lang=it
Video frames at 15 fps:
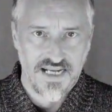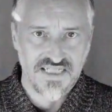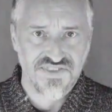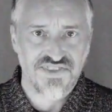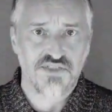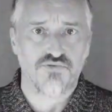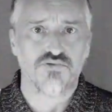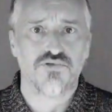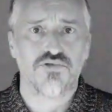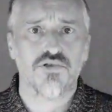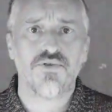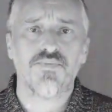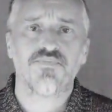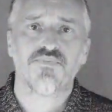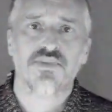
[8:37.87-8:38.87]

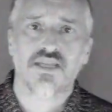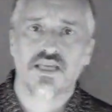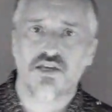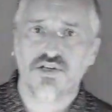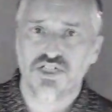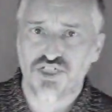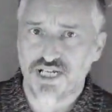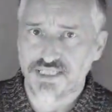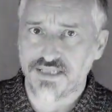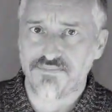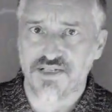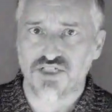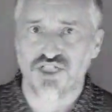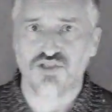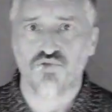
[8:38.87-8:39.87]
Anzitutto che una certa
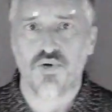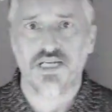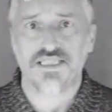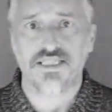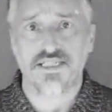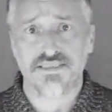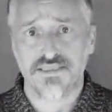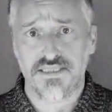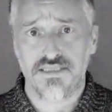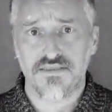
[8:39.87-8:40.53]
percentuale di,